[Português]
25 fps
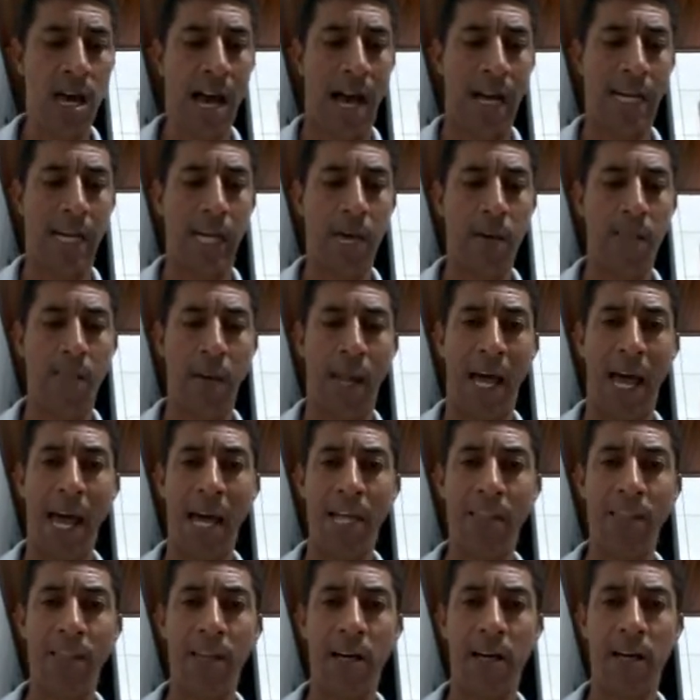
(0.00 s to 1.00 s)
a
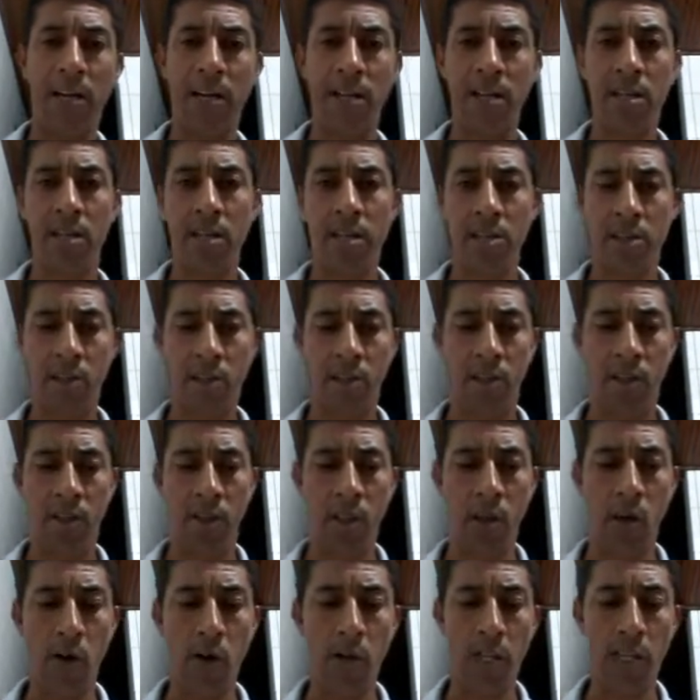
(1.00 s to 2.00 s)
quebrada
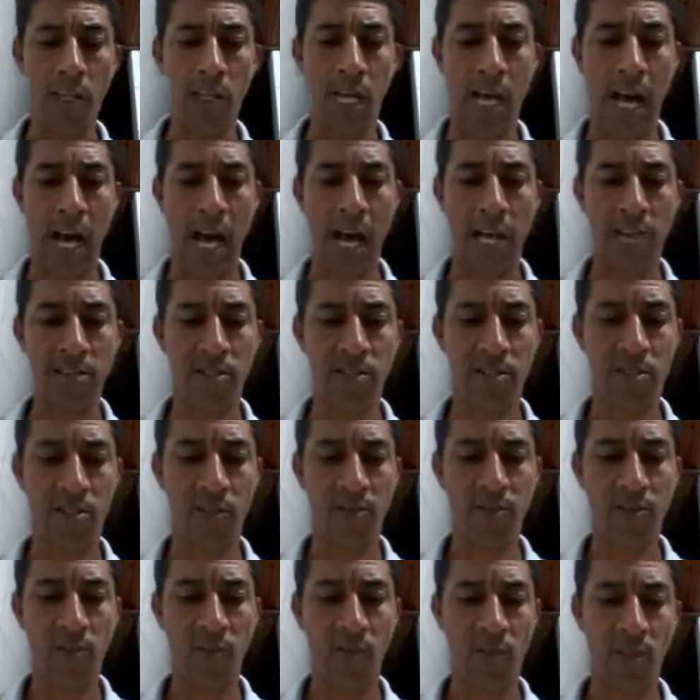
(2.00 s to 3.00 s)
não
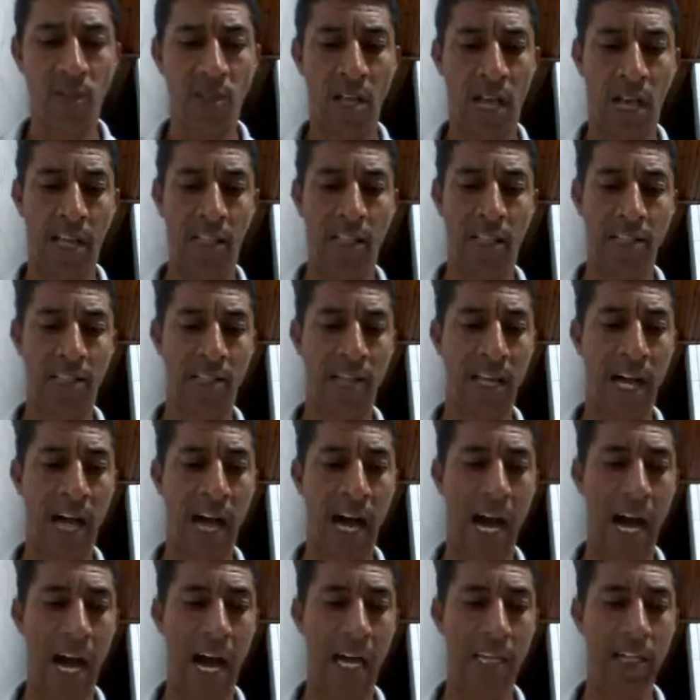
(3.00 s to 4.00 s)
ligaste, a
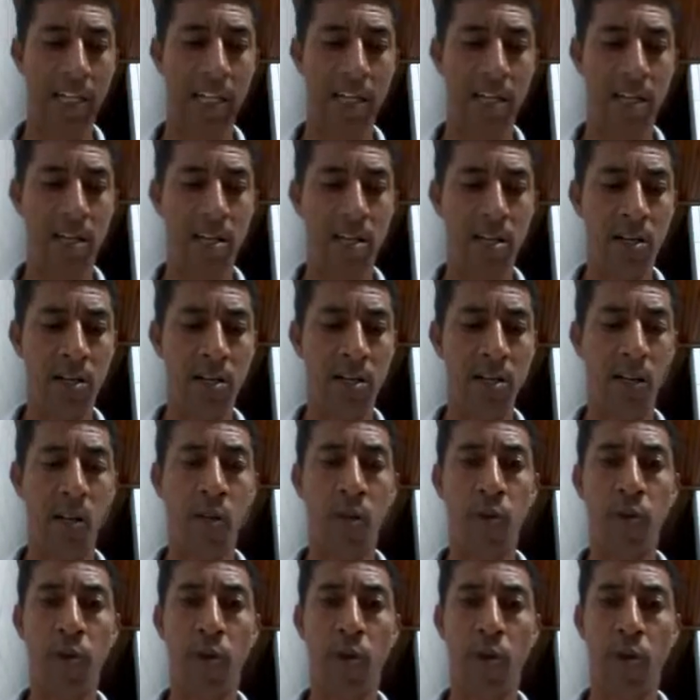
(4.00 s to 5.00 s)
desgarrada
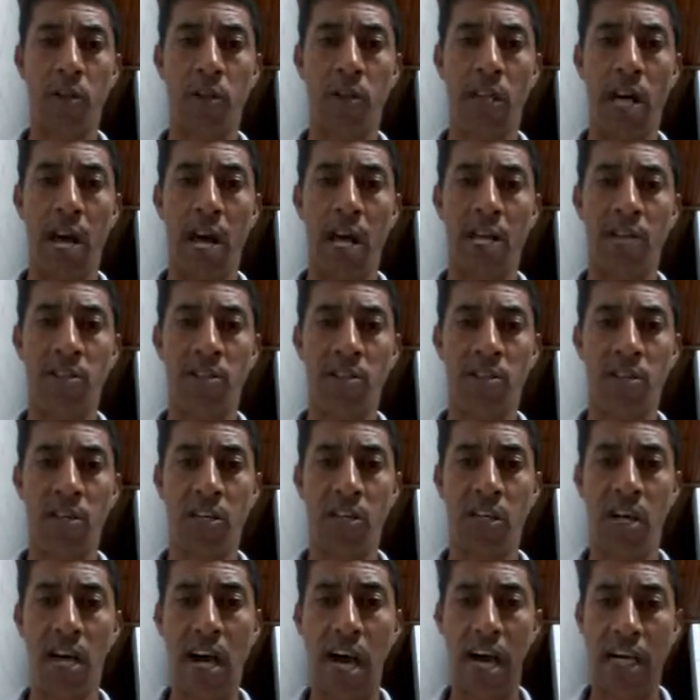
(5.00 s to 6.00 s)
não
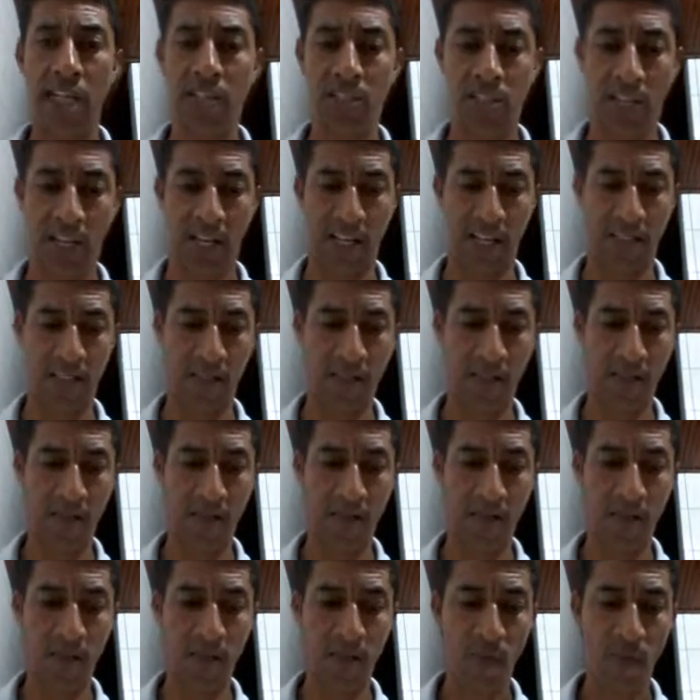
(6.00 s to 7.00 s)
tornaste a
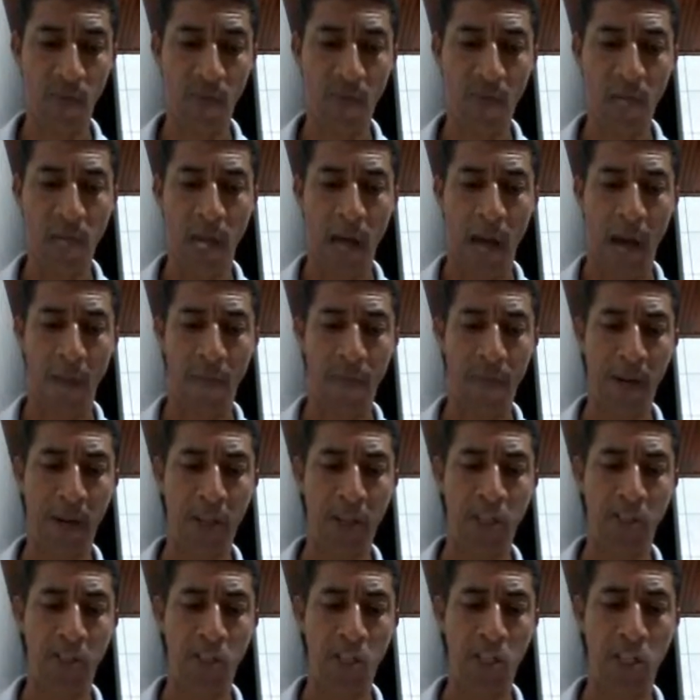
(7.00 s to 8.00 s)
trazer, a
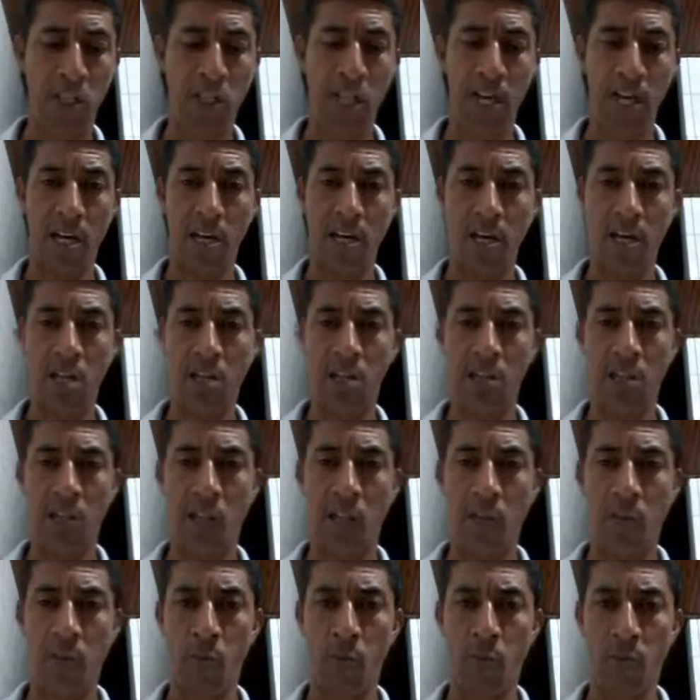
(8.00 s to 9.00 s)
perdida
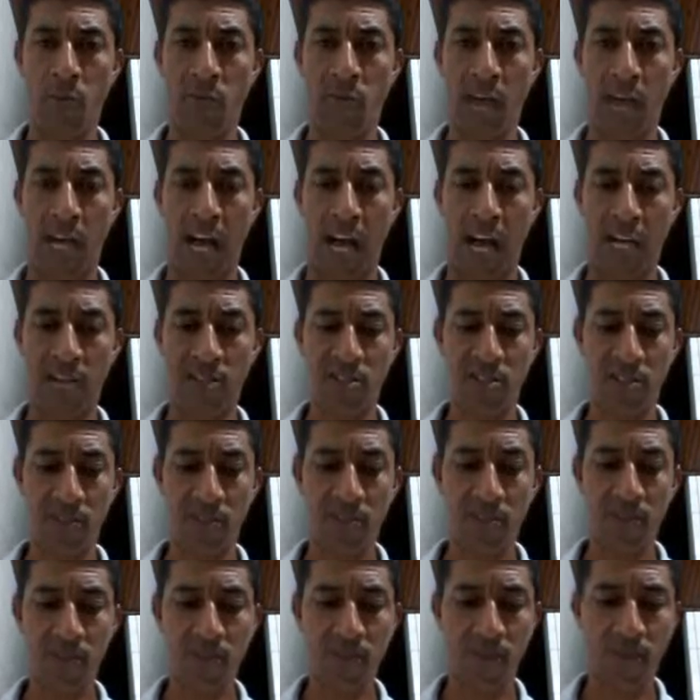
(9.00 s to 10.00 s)
não
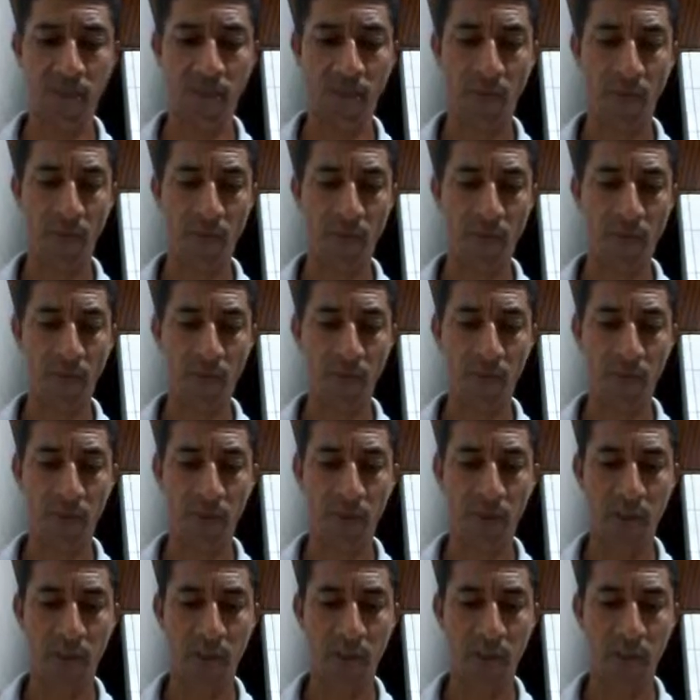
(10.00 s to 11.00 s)
buscaste.
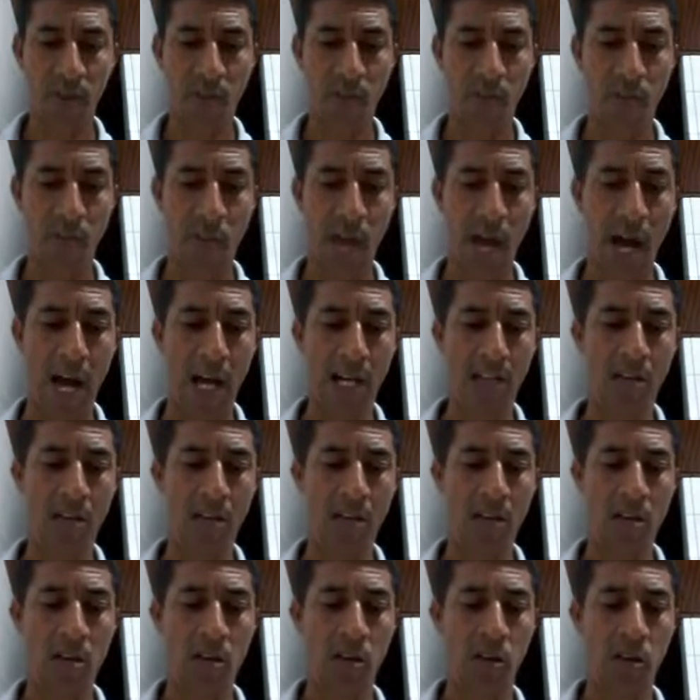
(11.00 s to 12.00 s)

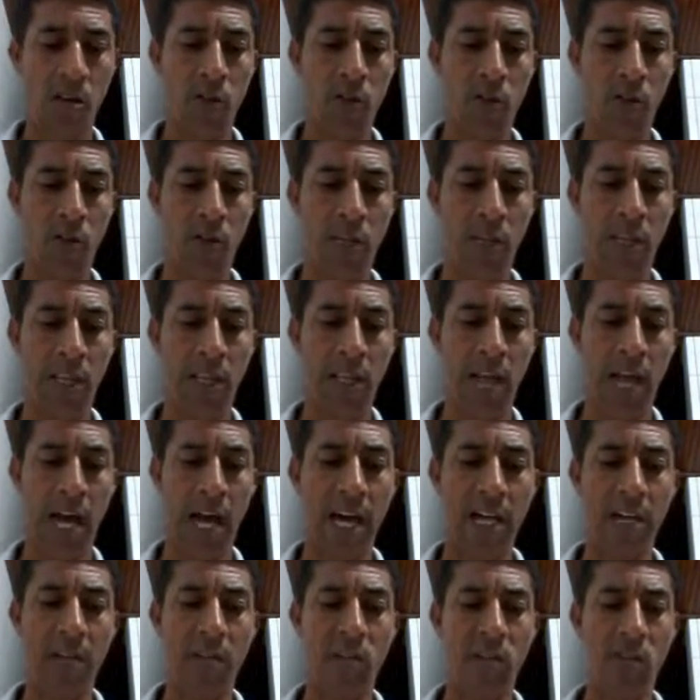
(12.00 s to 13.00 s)
Mas
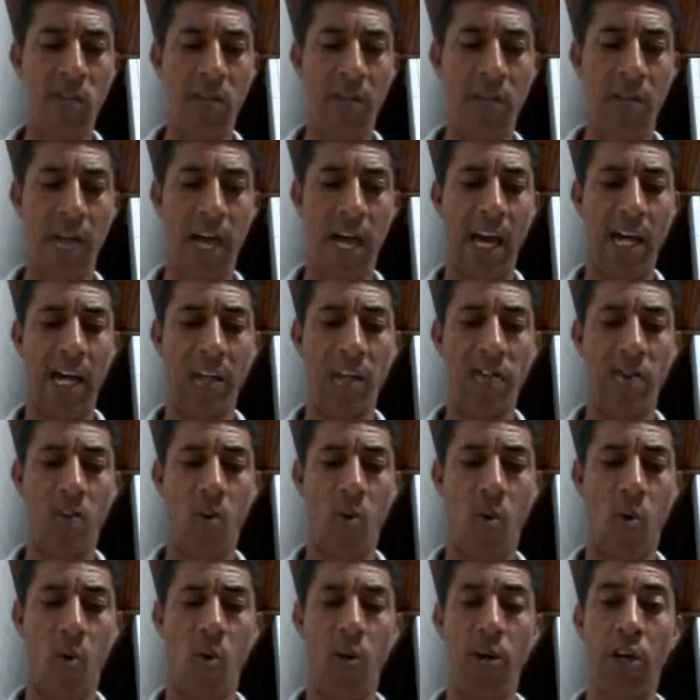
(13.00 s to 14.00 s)
dominai sobre elas
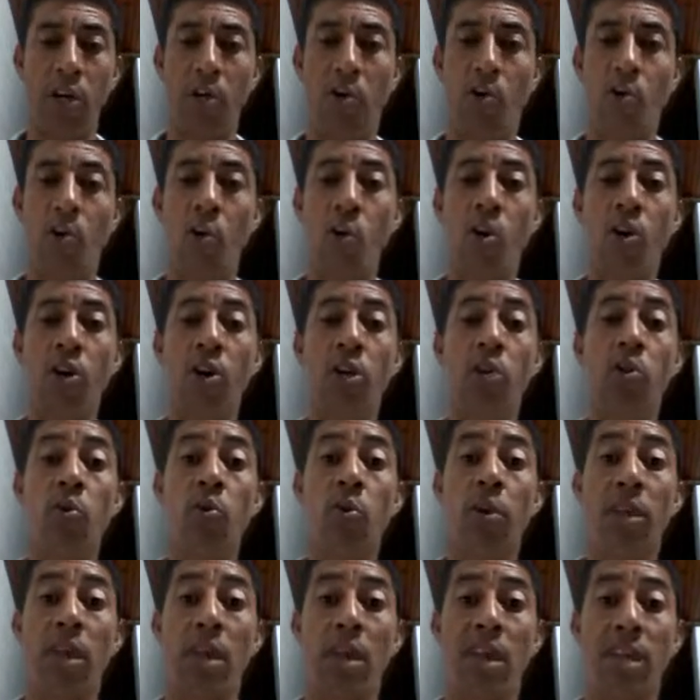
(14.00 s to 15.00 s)
com rigor e
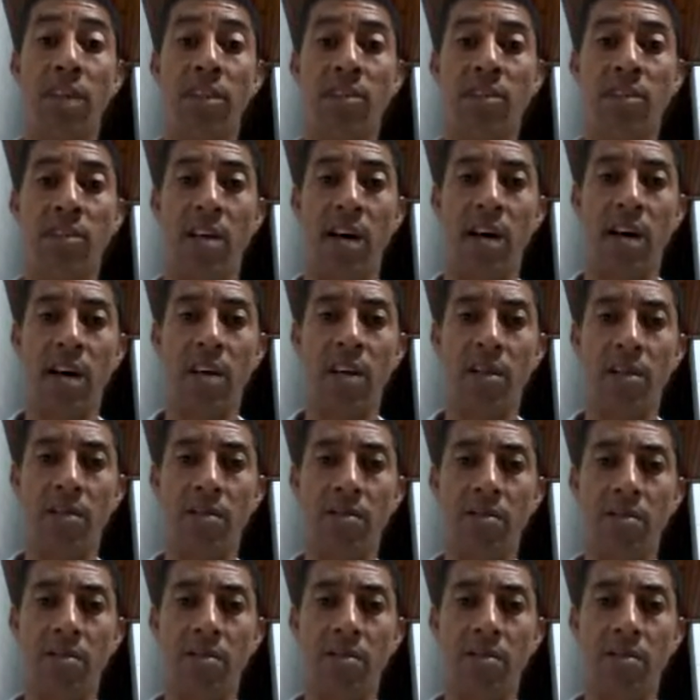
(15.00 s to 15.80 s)
dureza.